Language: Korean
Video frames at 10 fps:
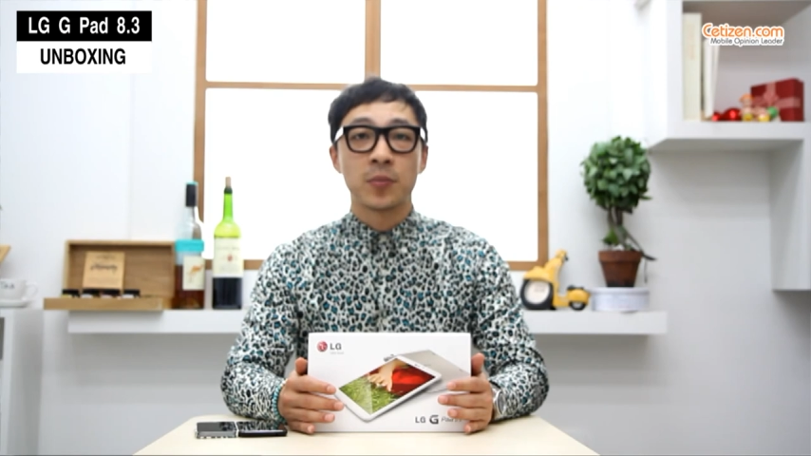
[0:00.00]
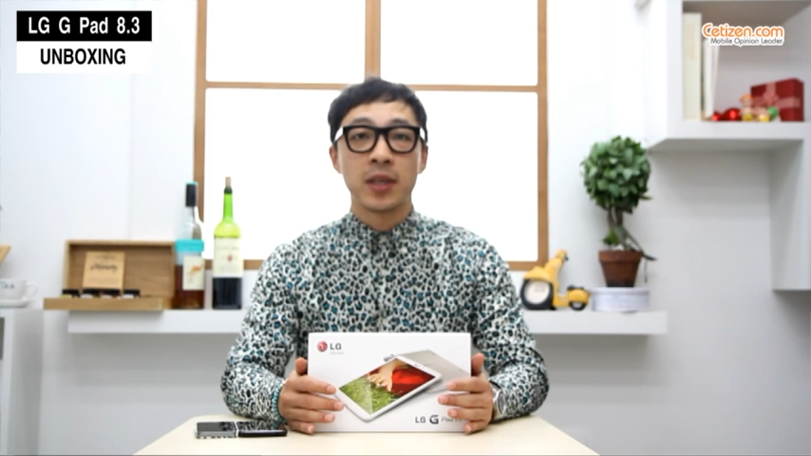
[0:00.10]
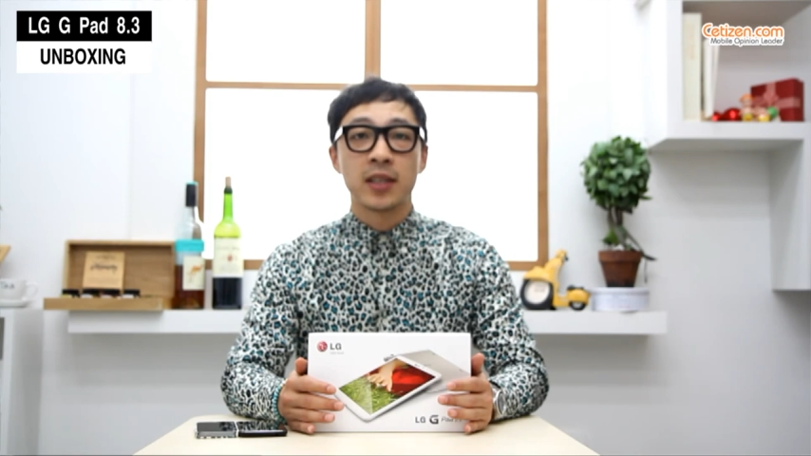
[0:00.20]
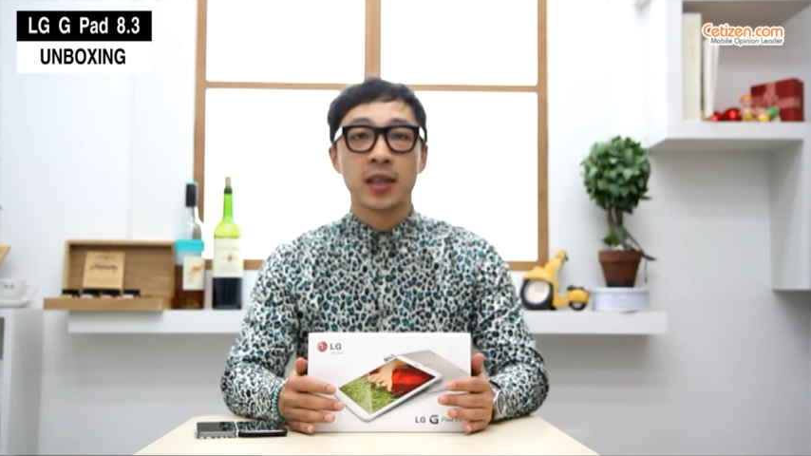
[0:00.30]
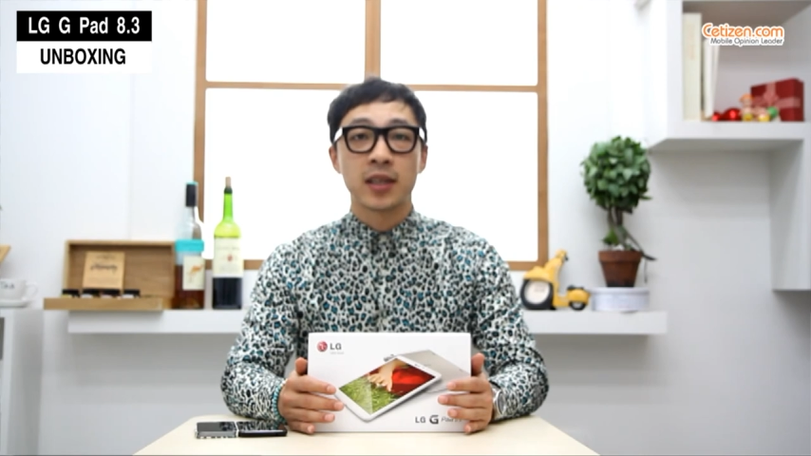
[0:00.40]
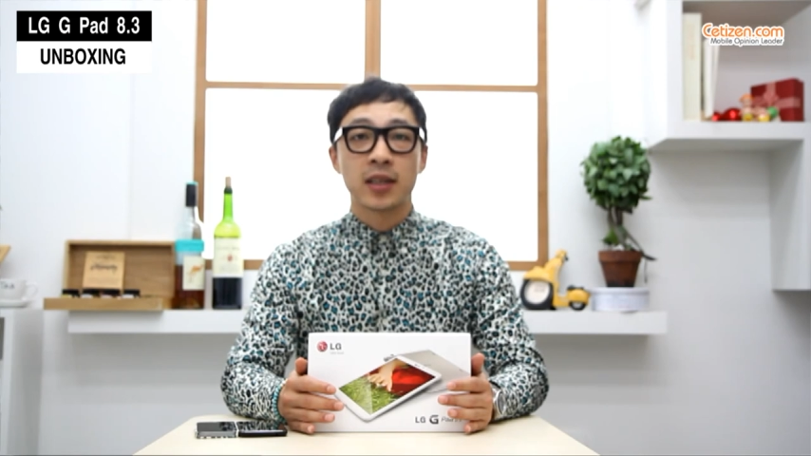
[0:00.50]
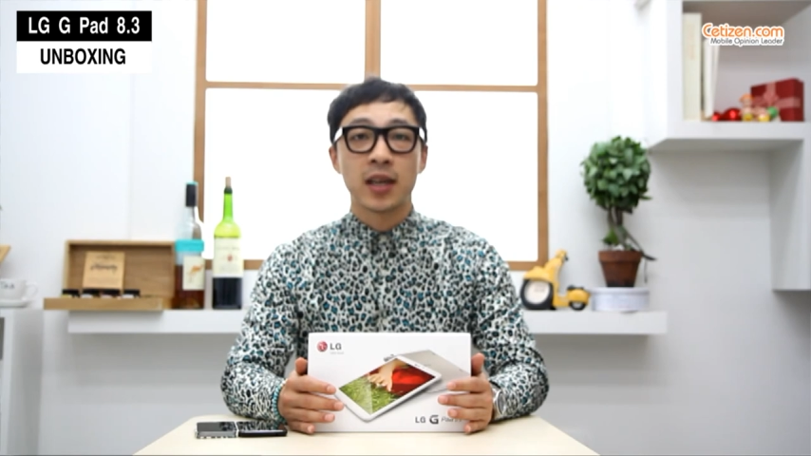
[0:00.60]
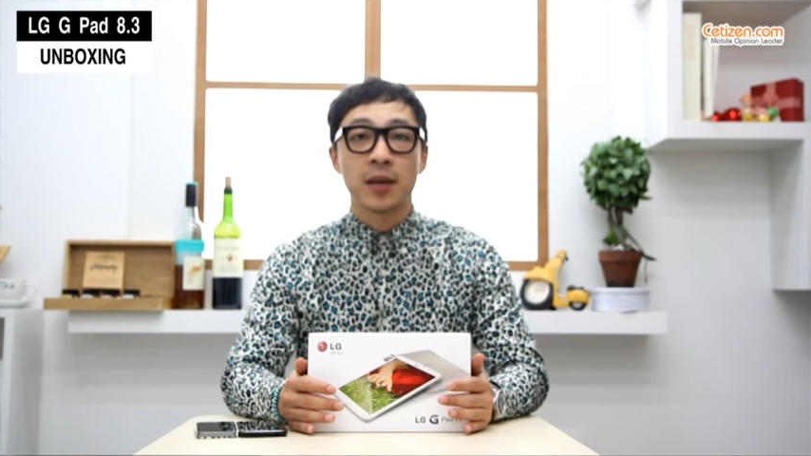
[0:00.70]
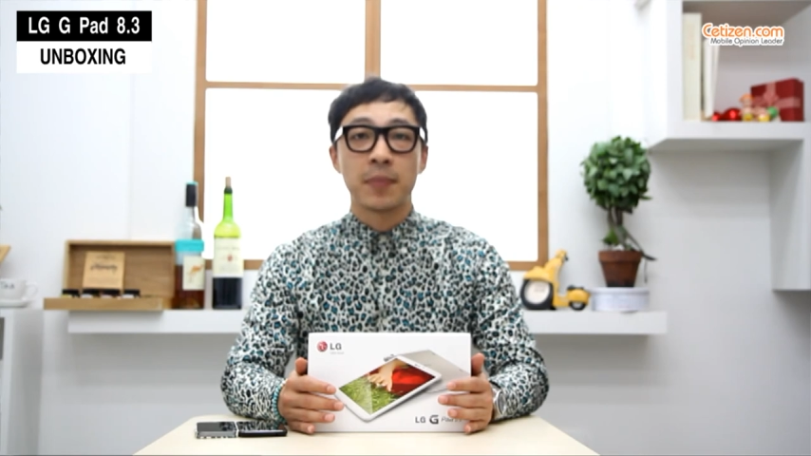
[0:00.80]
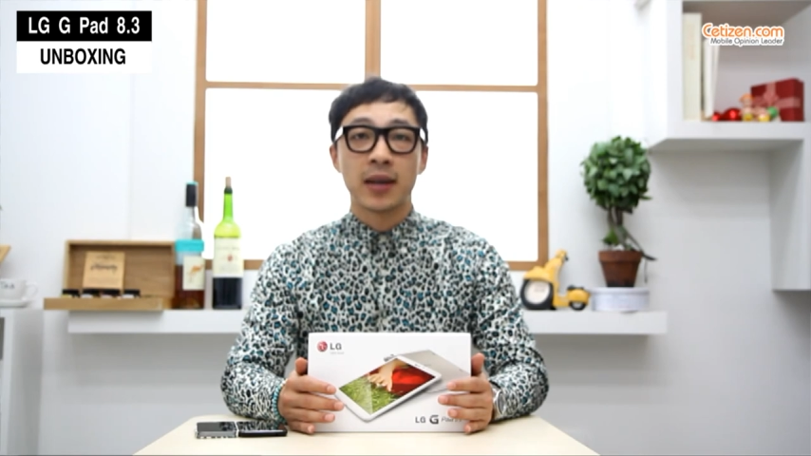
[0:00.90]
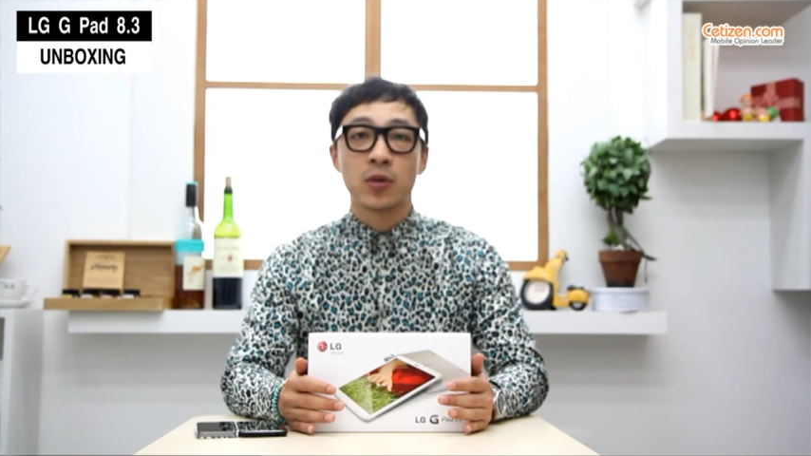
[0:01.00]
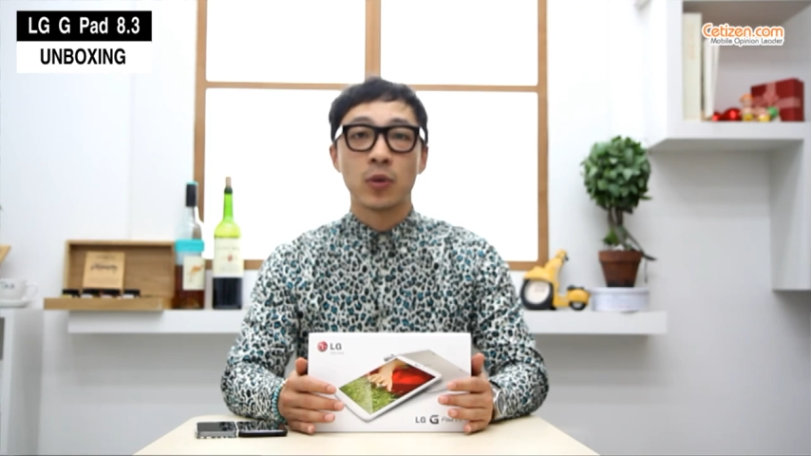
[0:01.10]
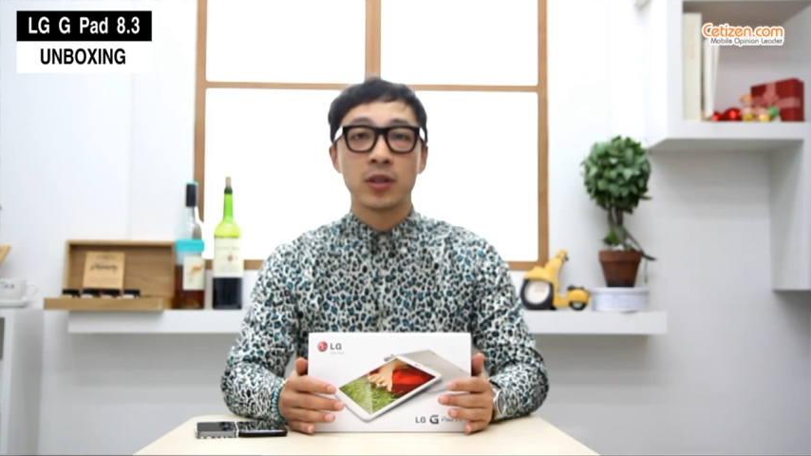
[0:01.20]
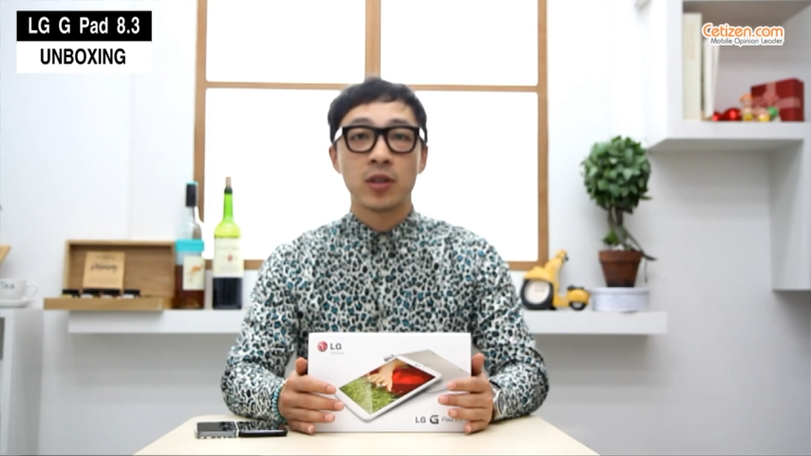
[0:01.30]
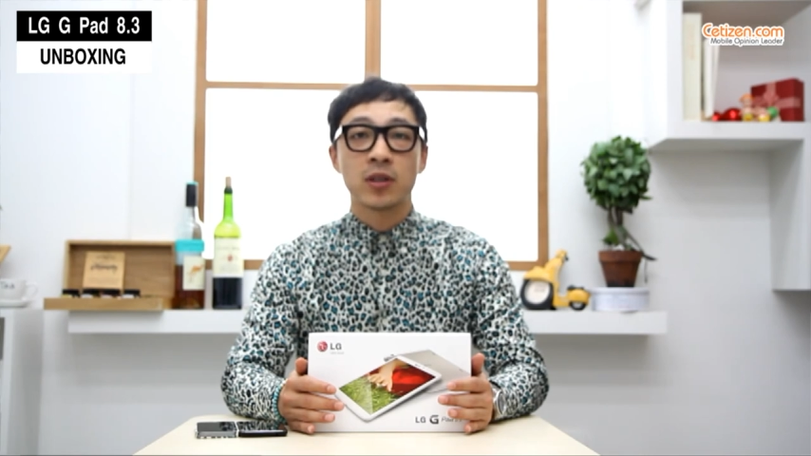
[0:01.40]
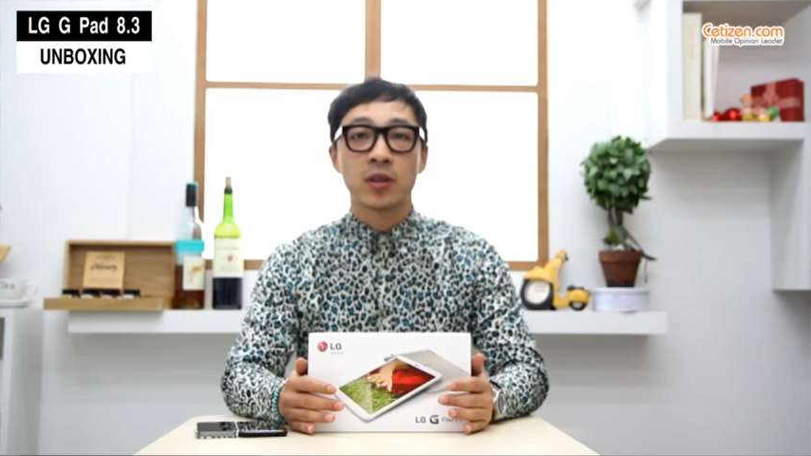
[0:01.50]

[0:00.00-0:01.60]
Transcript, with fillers: 업데이트가 끝나 많은 원성을